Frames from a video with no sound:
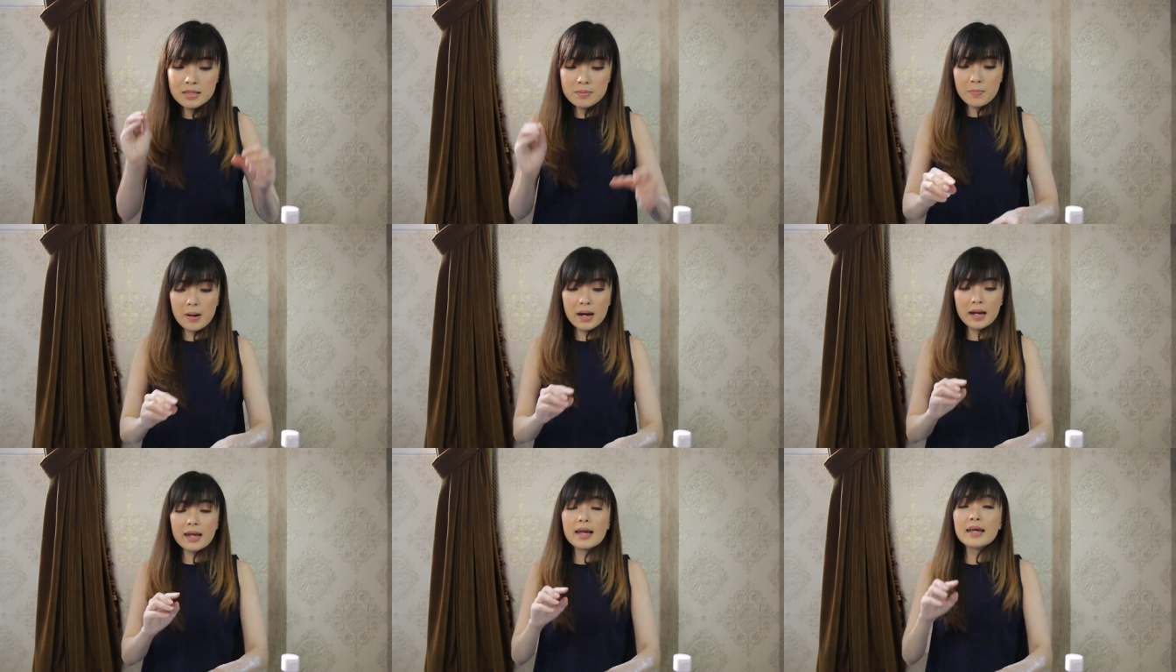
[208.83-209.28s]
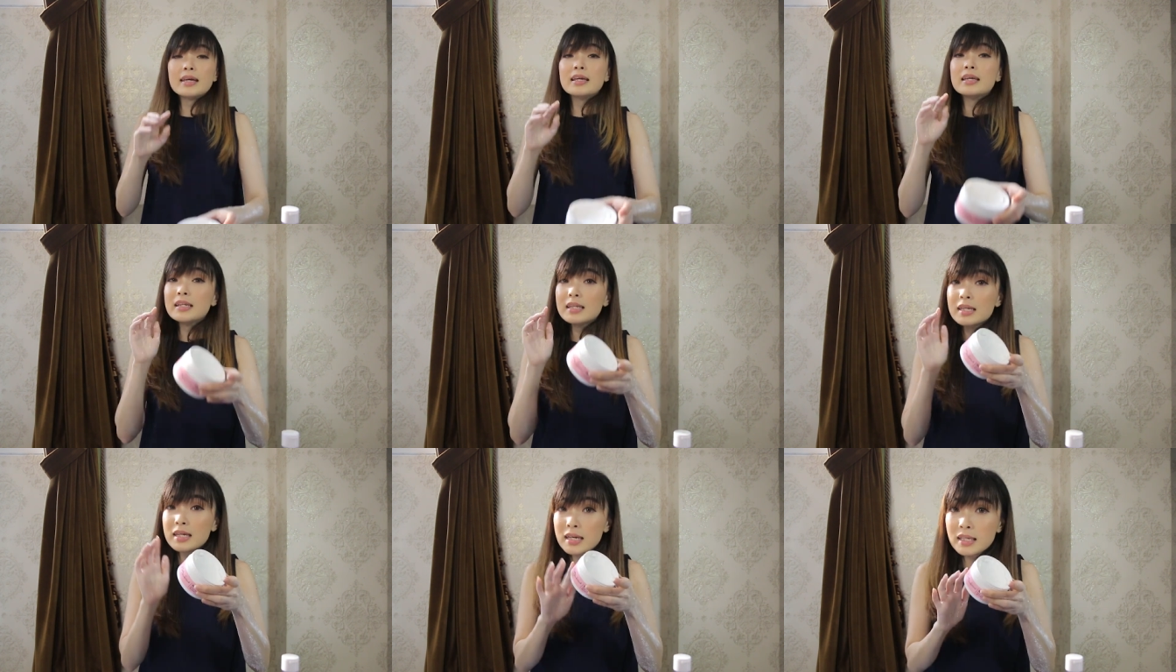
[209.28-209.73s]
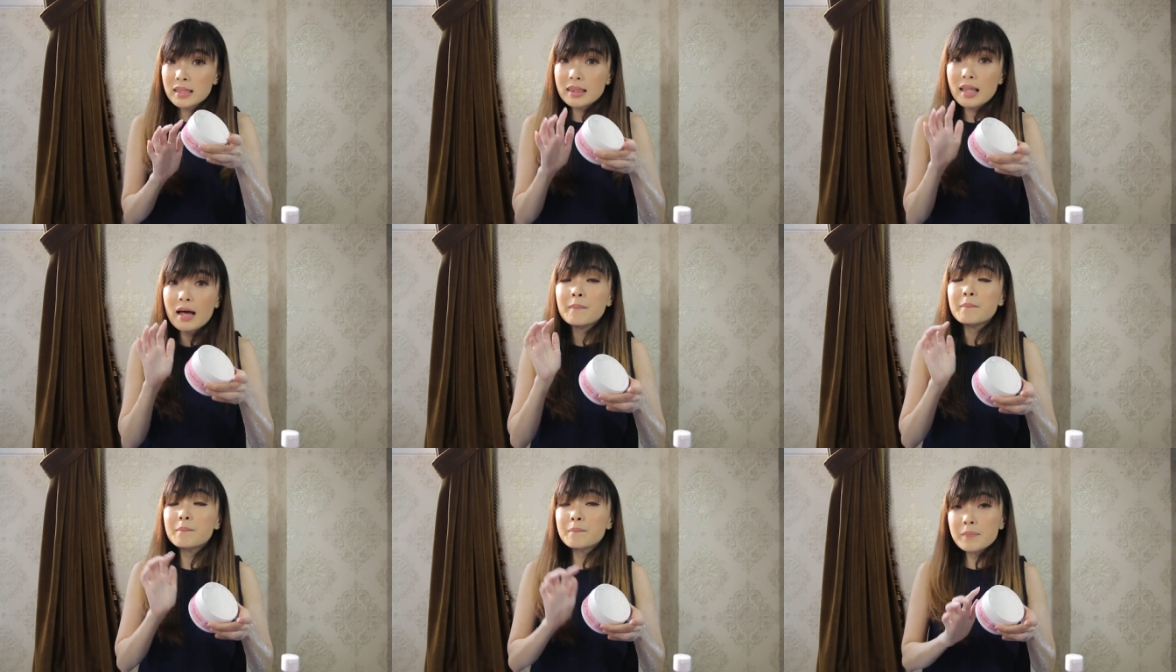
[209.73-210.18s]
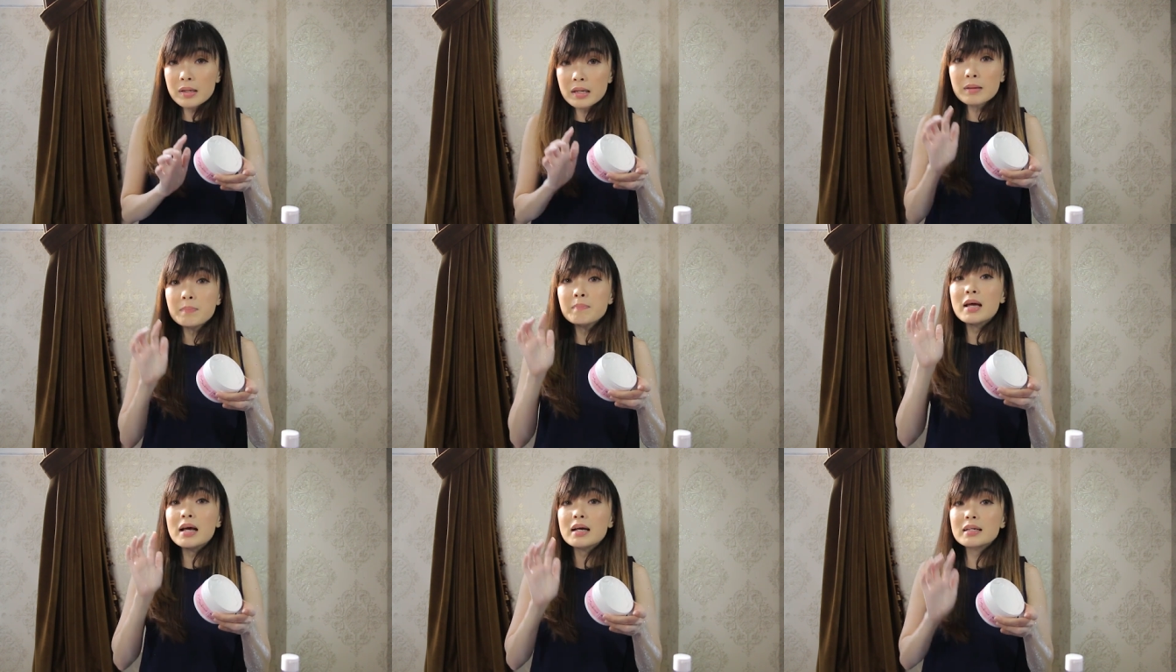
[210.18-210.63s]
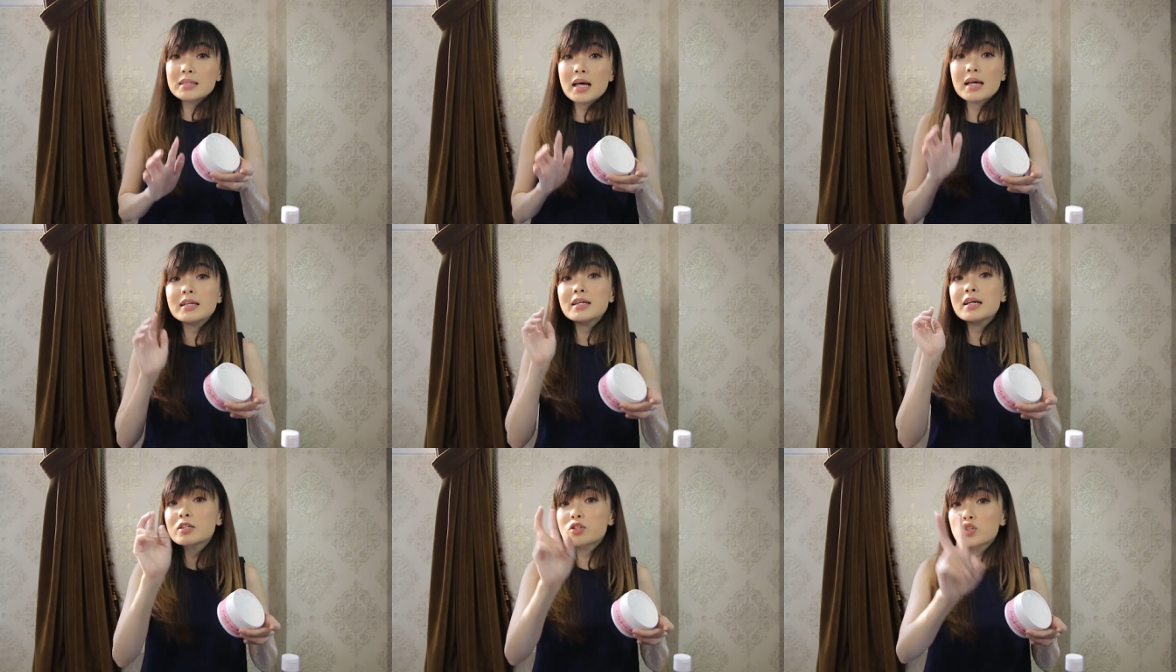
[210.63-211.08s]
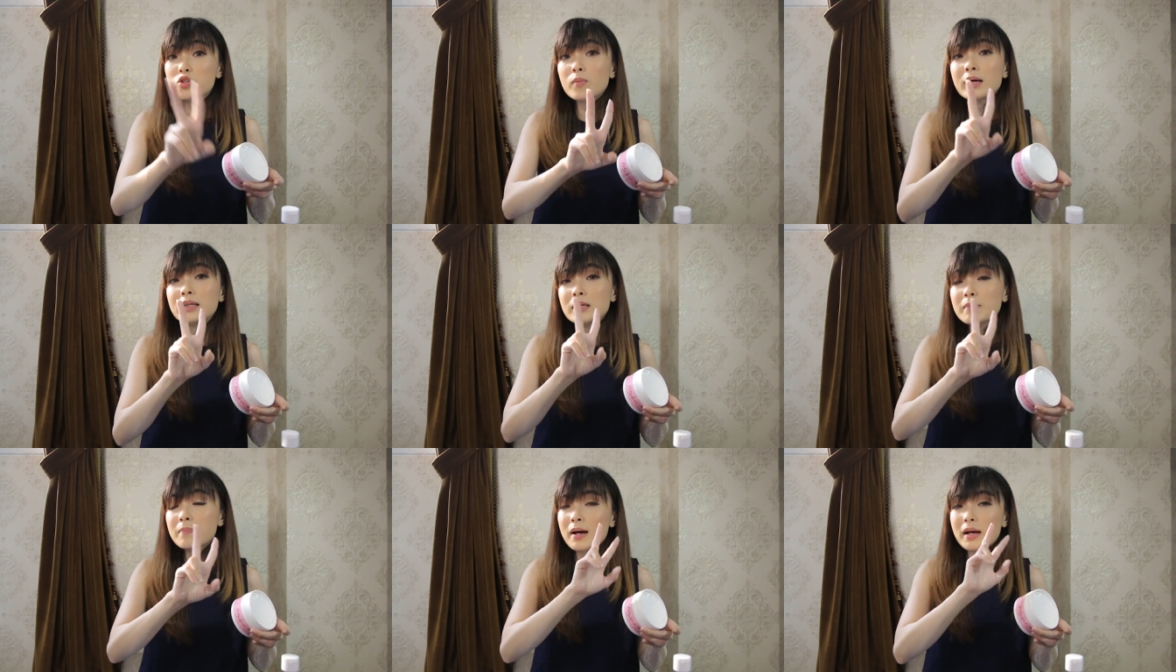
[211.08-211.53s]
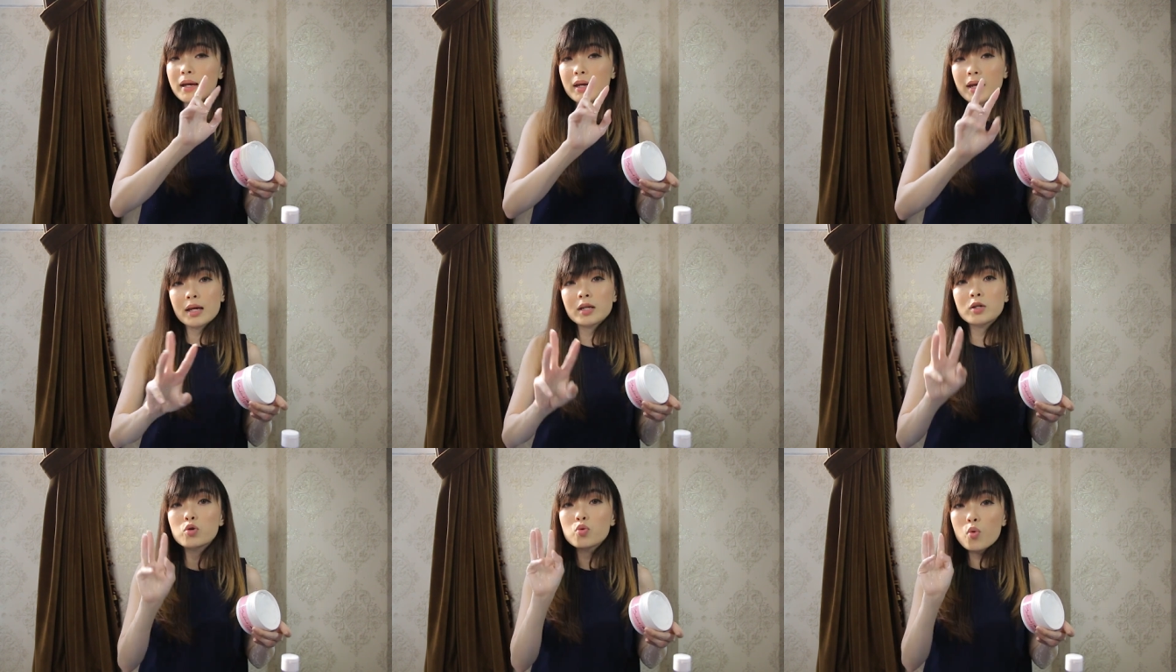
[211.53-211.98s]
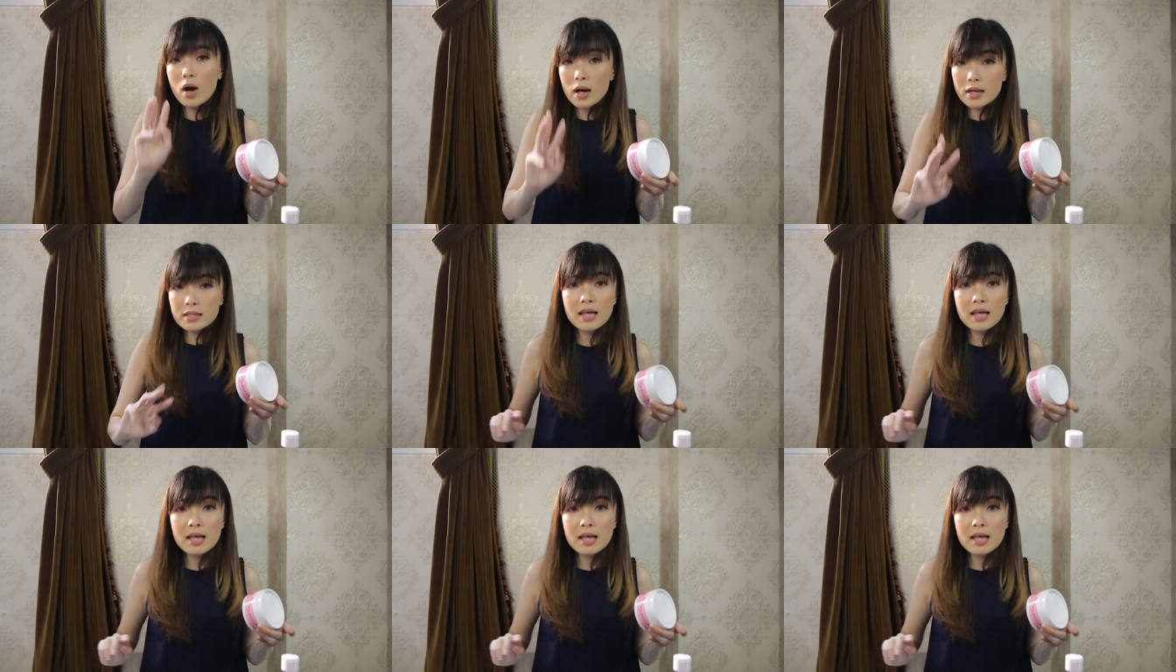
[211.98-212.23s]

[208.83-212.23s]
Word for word: pakai ini tapi biasanya cuma dipakai 2